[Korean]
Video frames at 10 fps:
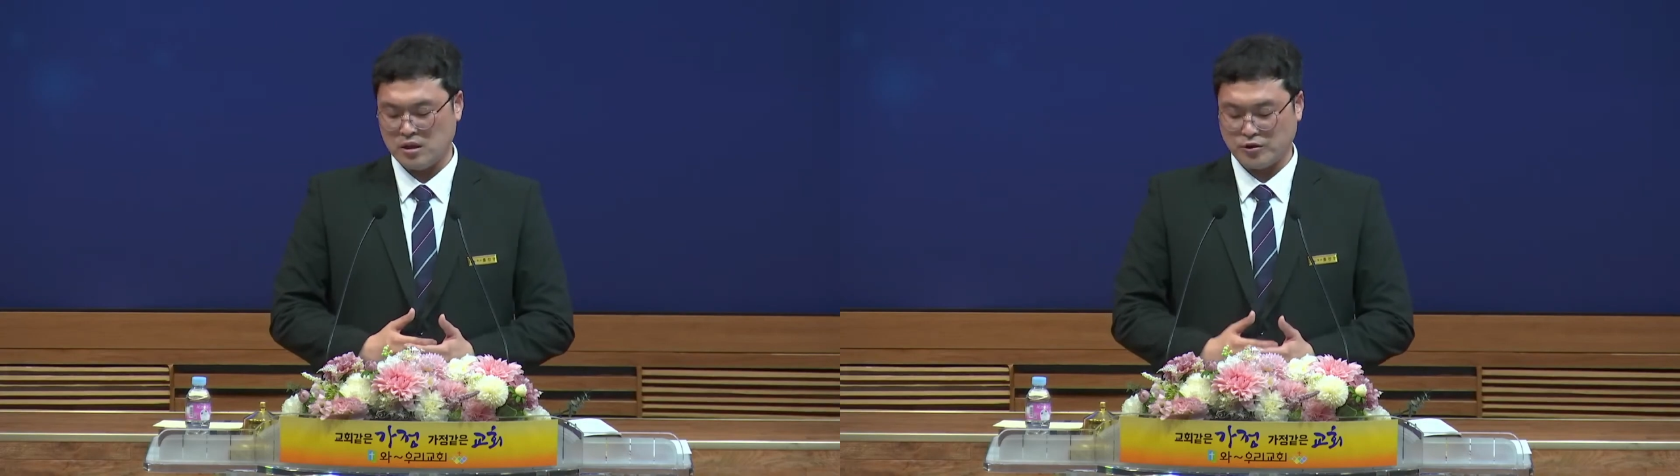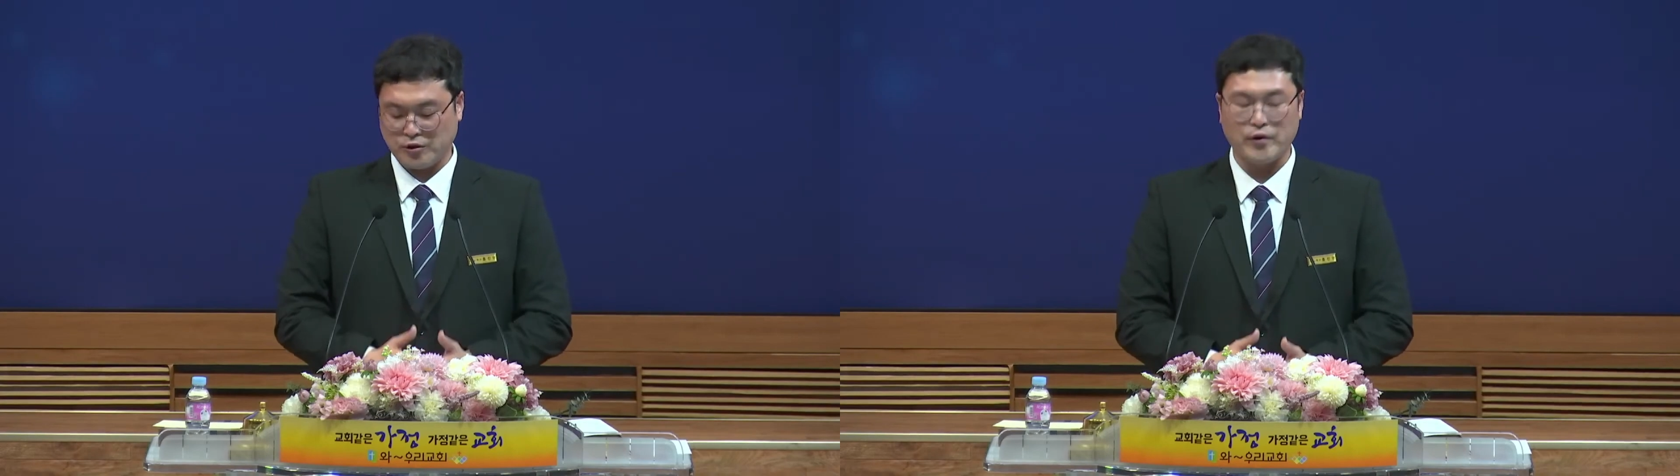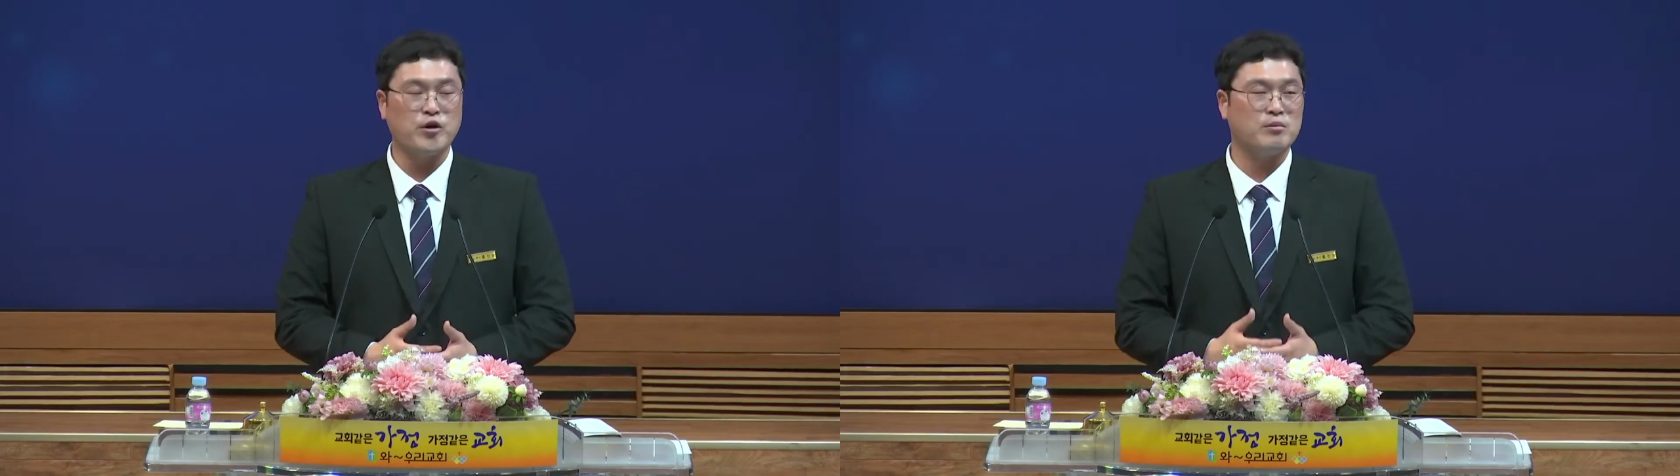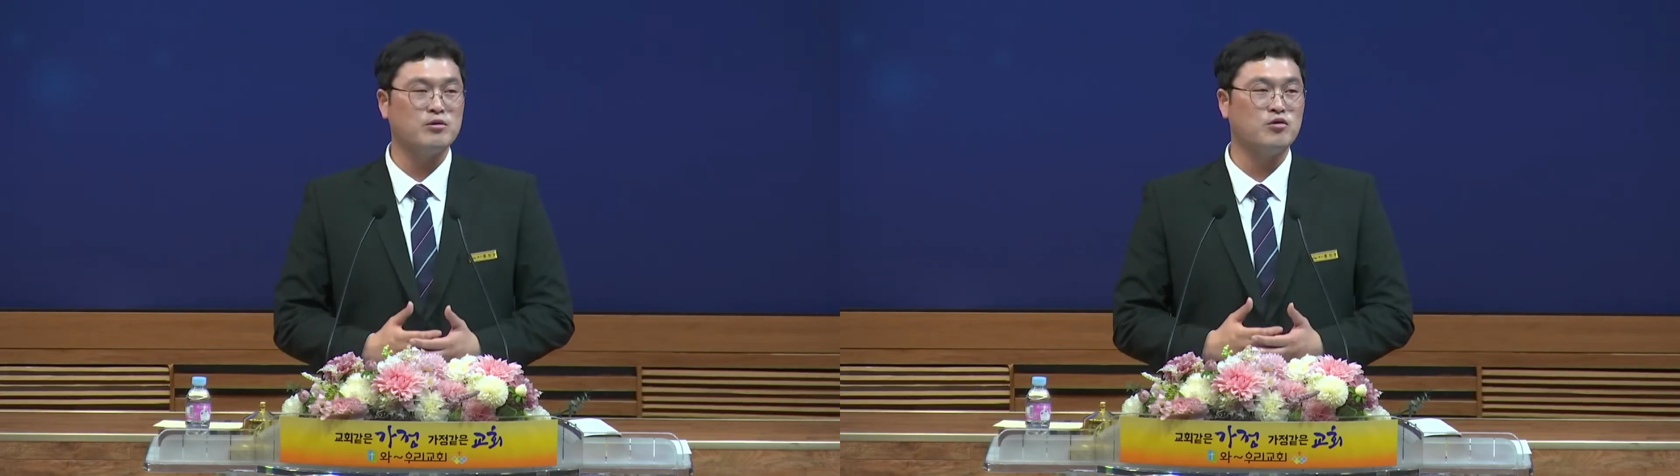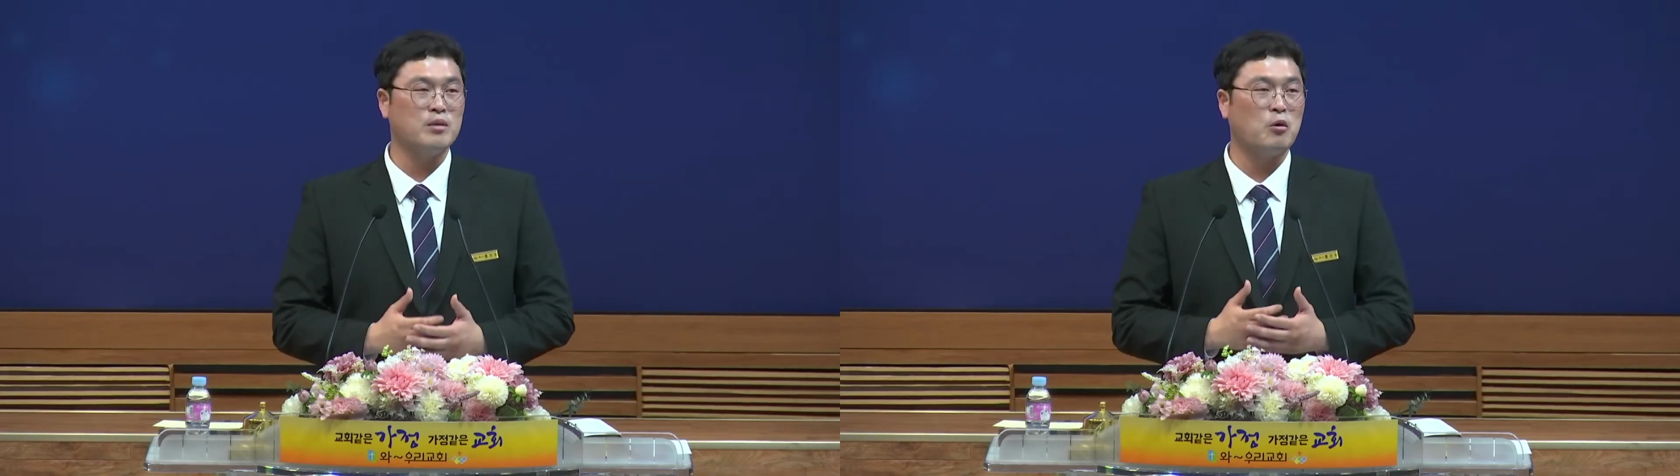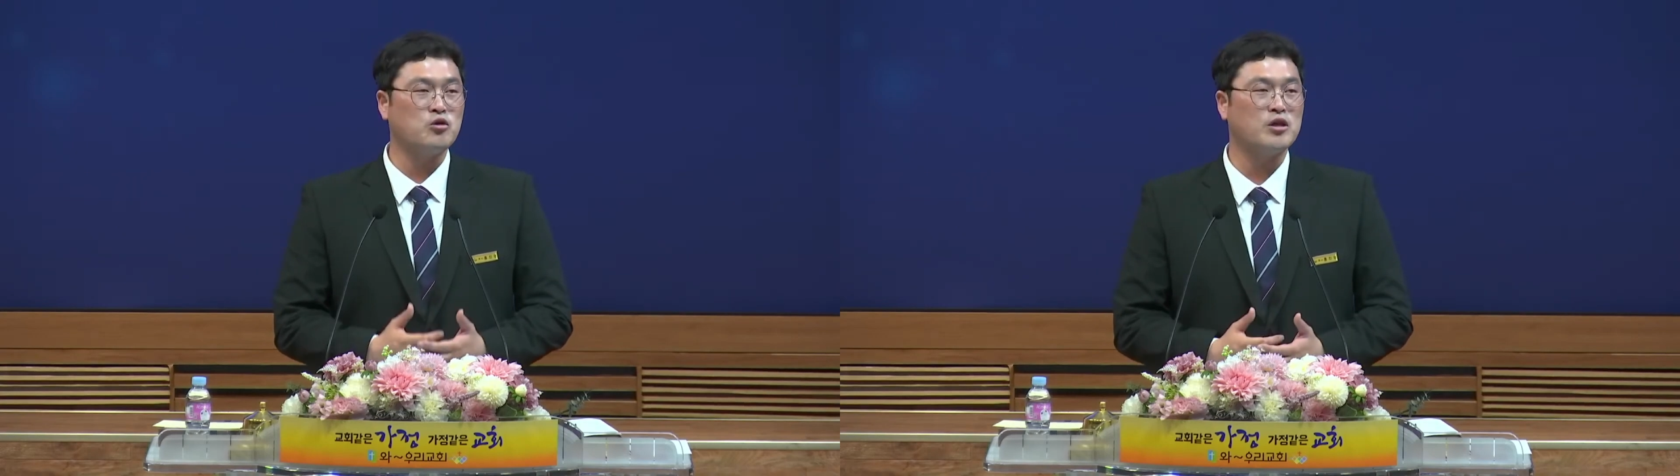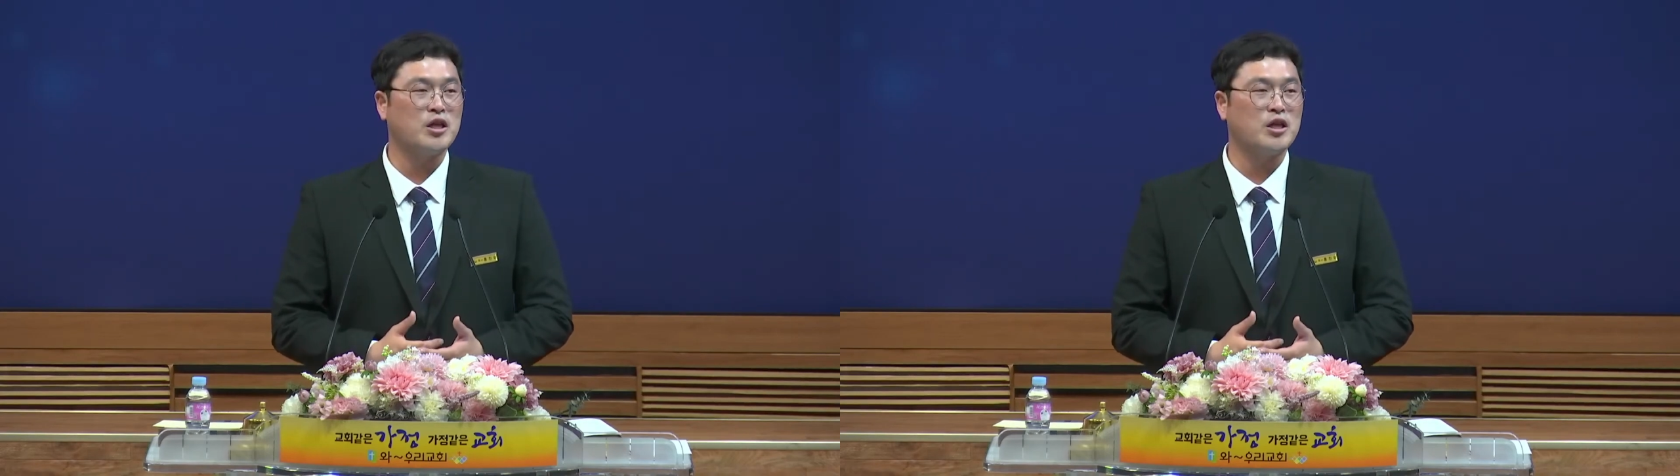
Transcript: 저 여러분 우리 모두가